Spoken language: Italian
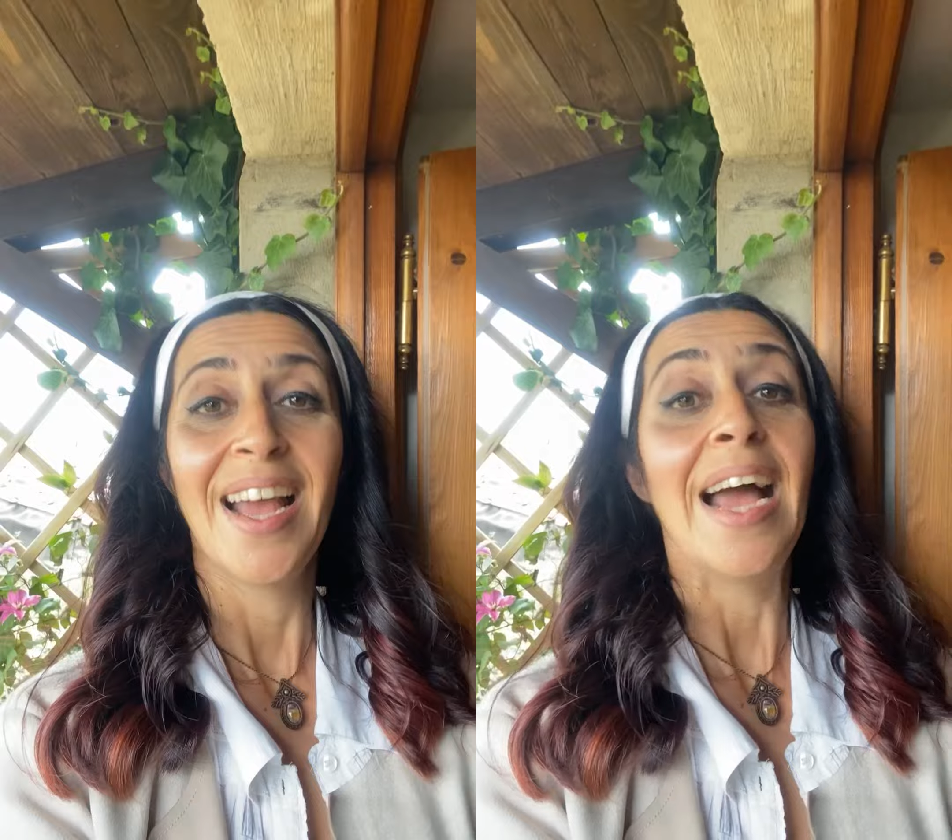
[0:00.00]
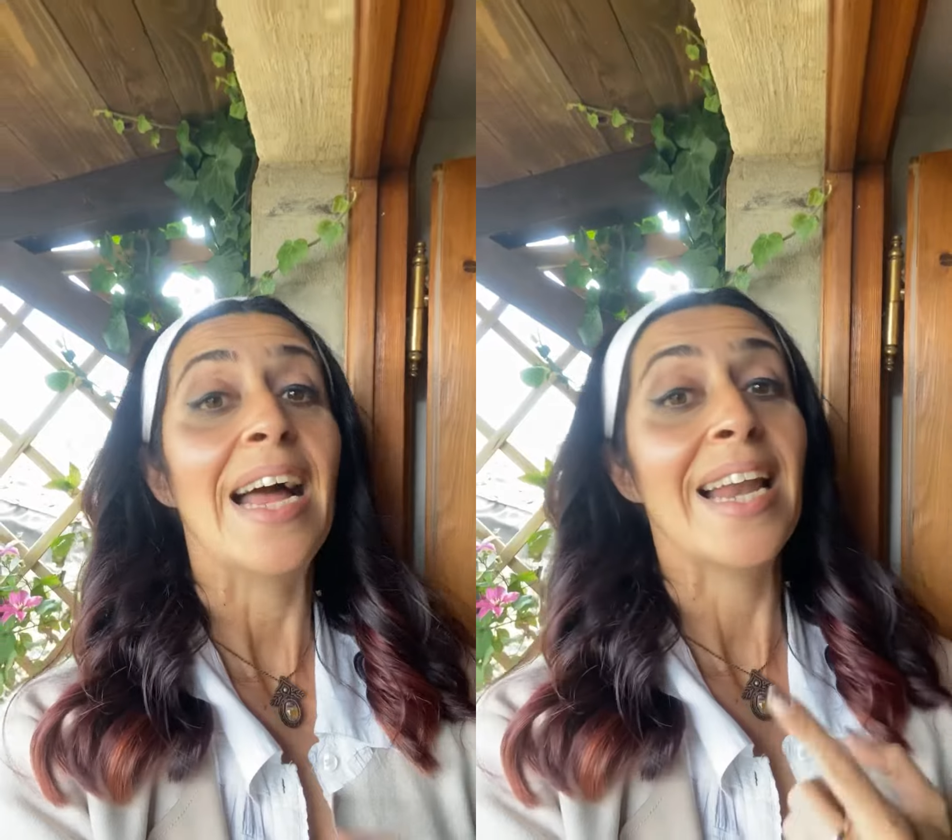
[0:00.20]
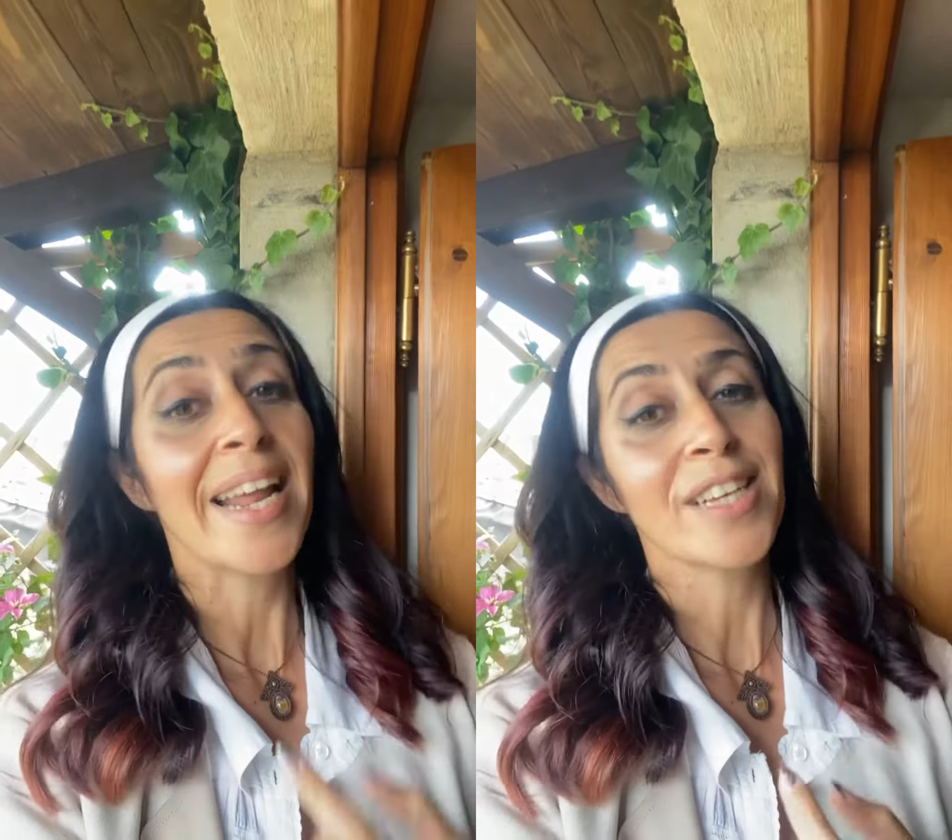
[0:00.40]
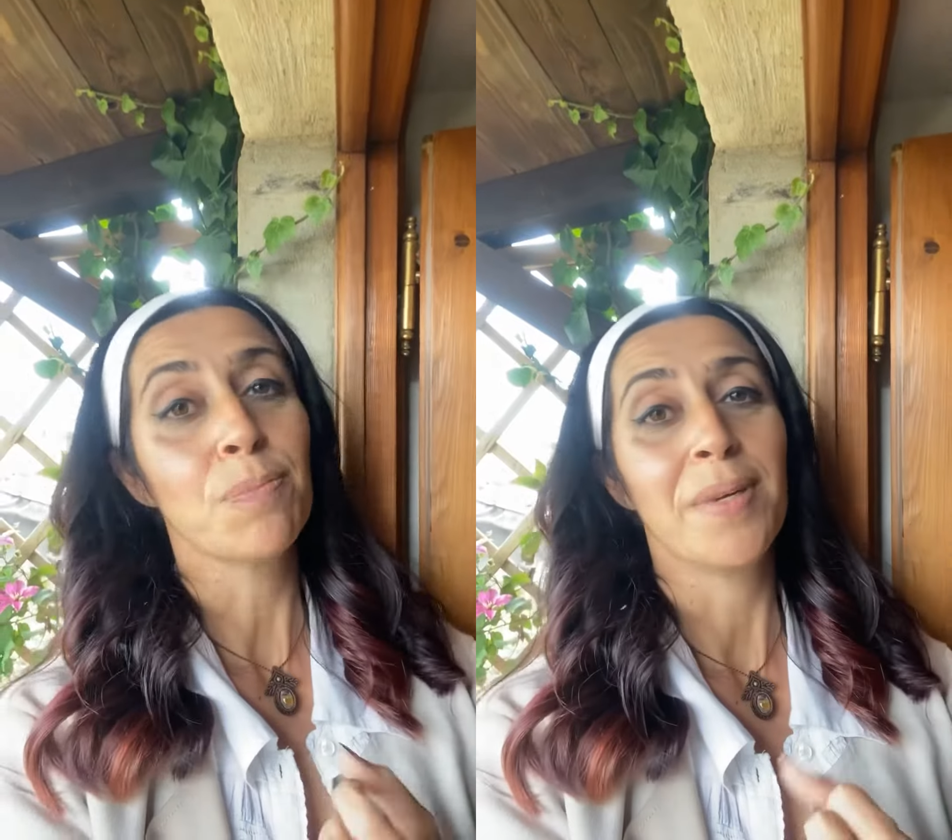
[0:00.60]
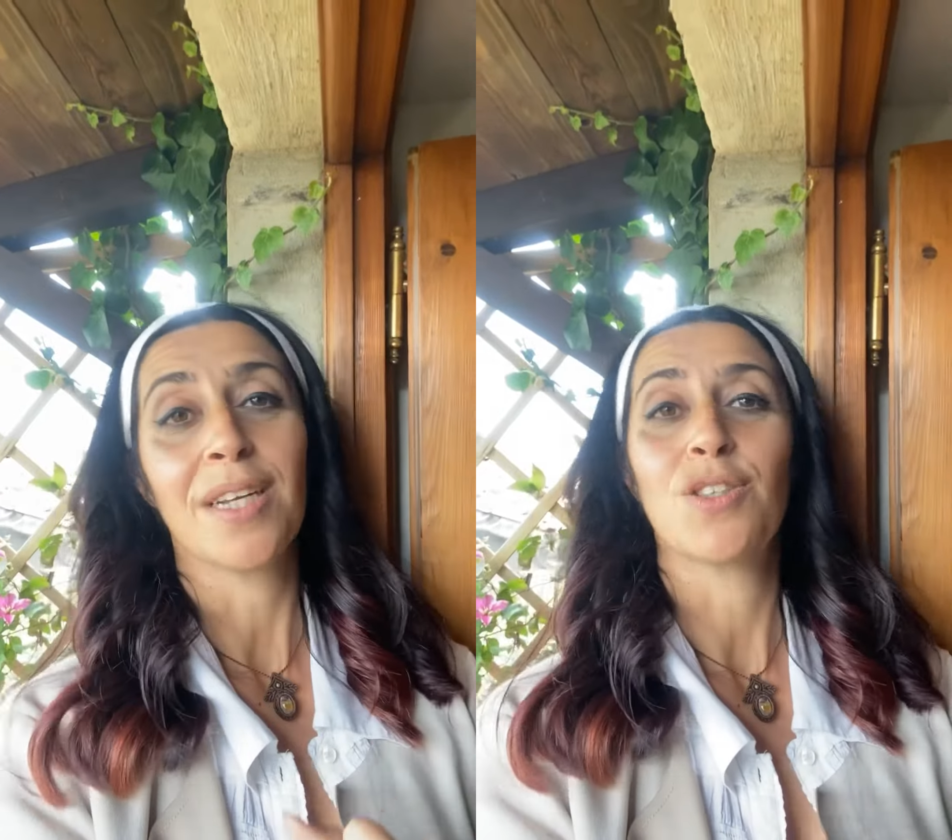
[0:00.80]
La
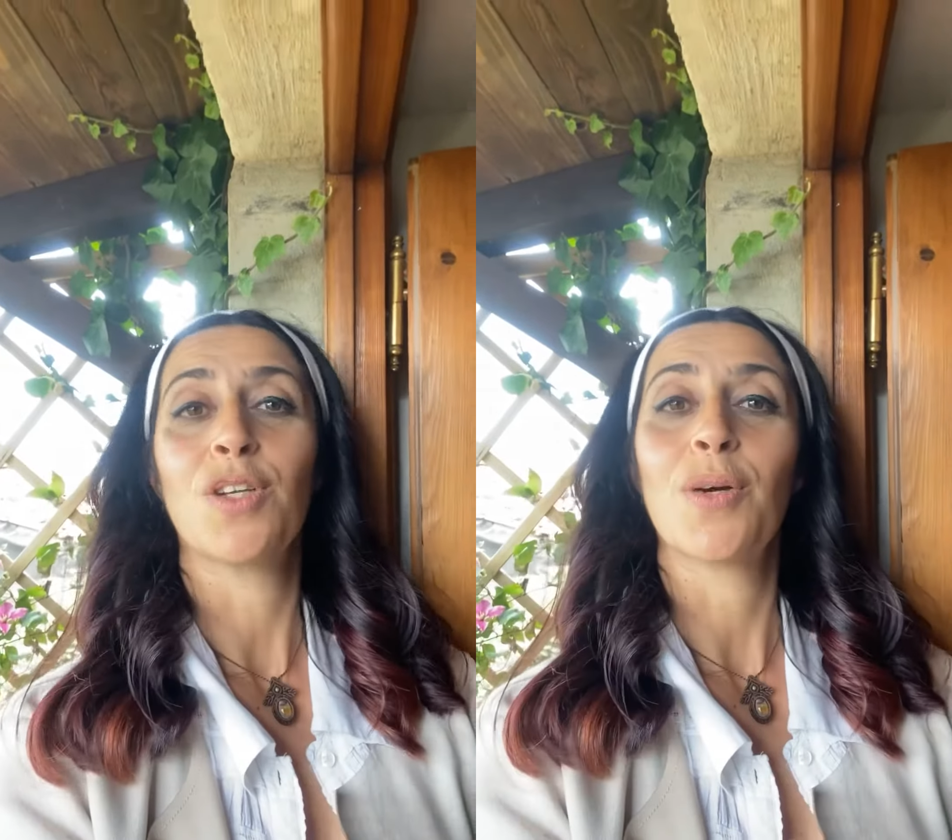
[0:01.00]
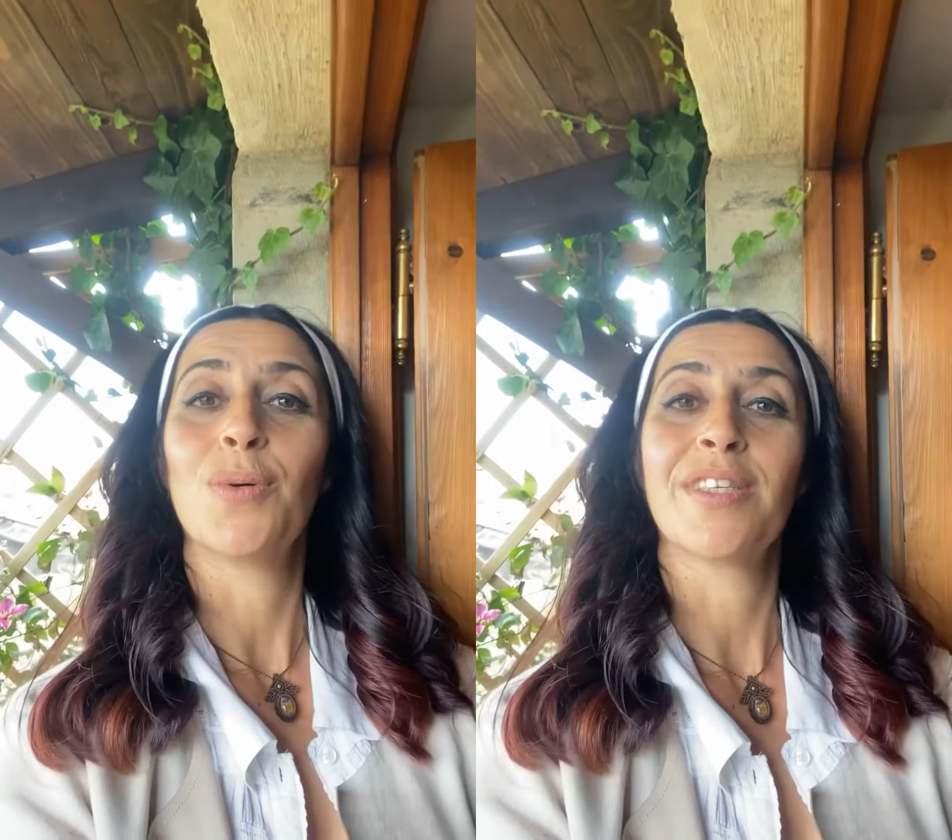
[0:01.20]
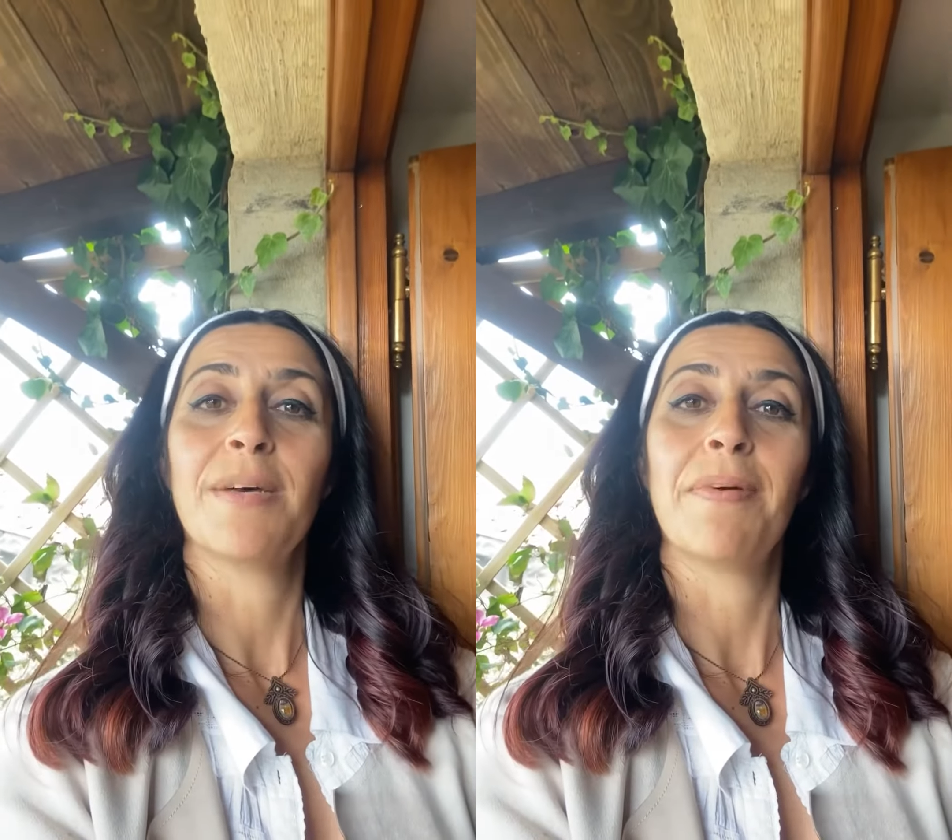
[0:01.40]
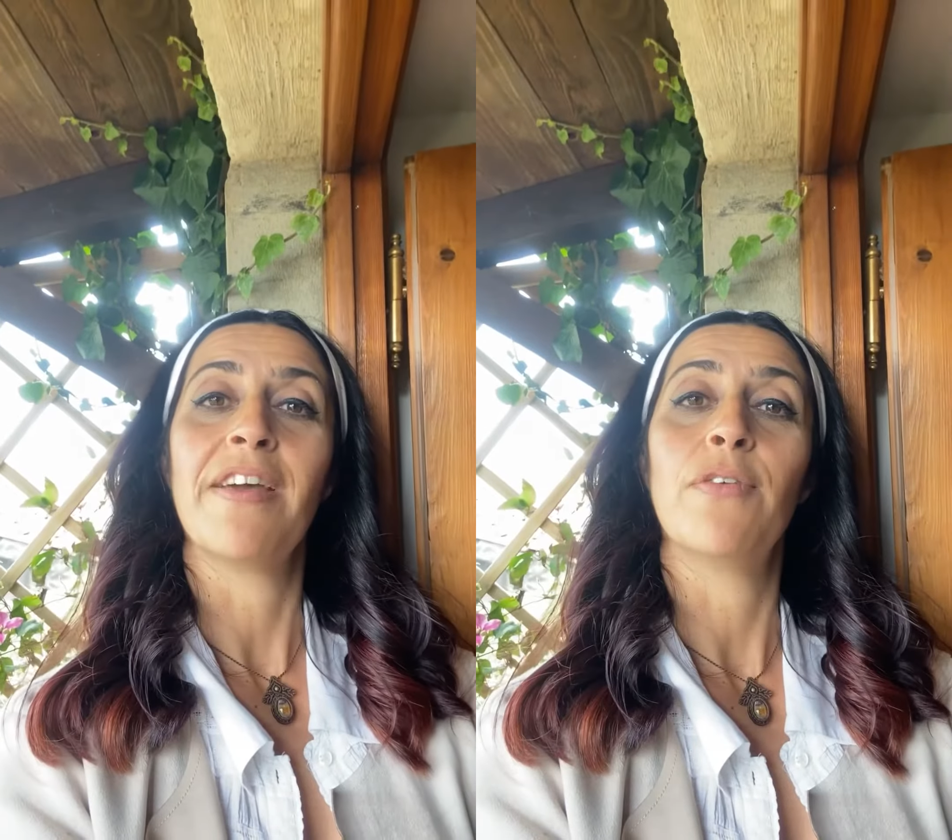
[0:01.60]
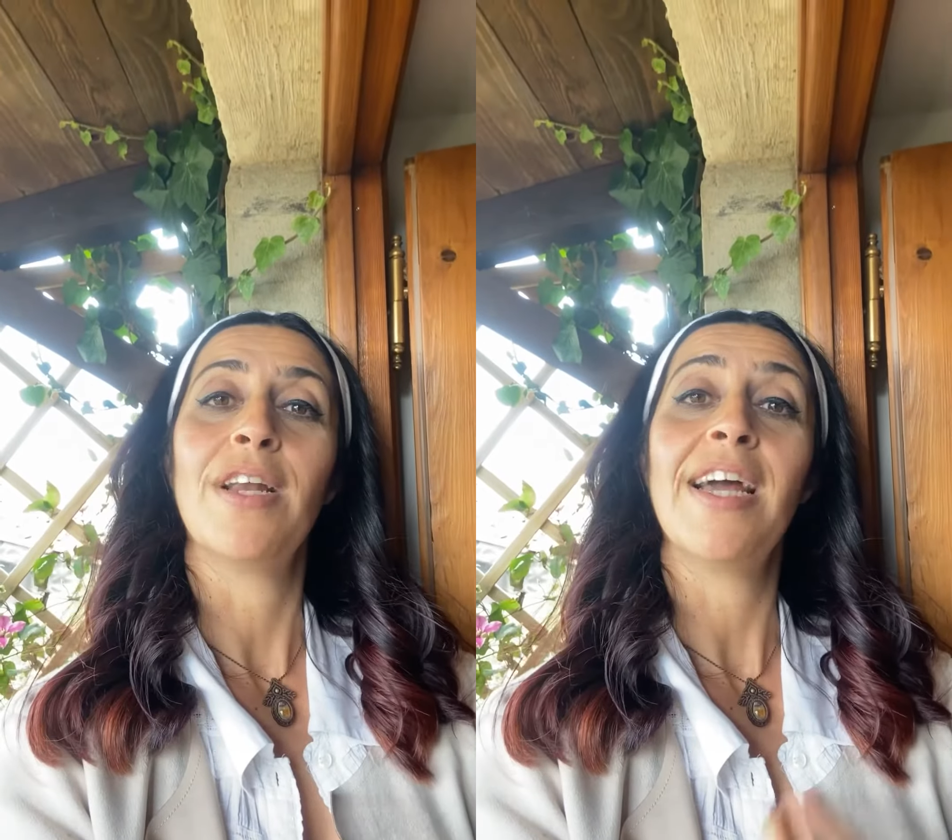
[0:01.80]
respirazione
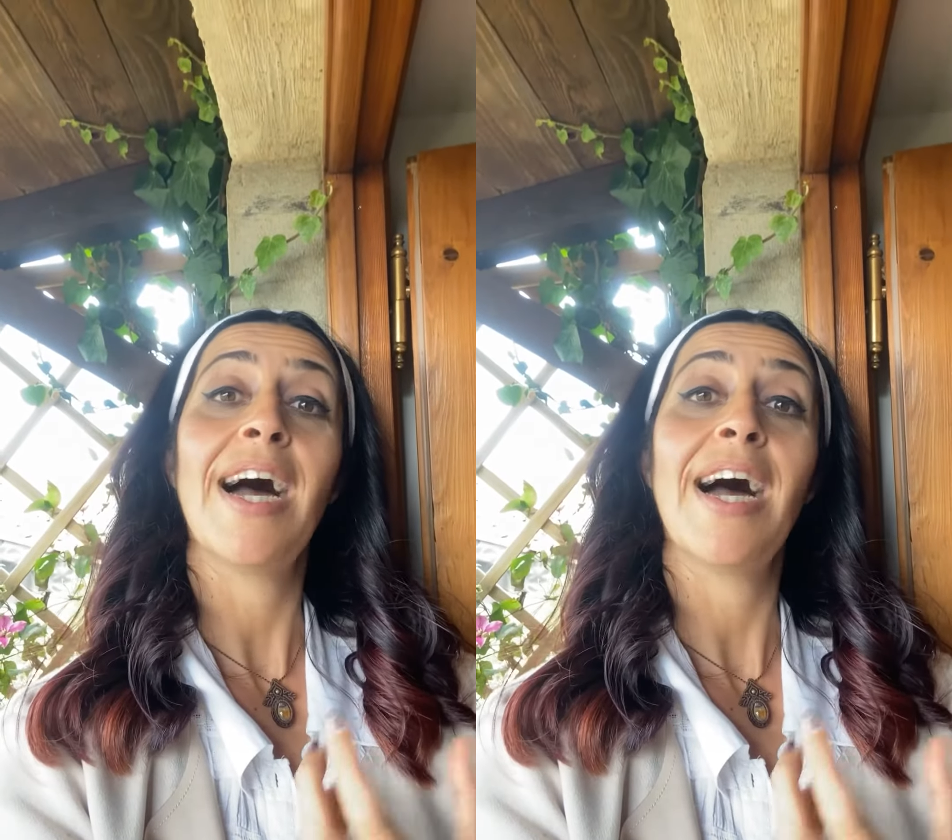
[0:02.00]
consapevole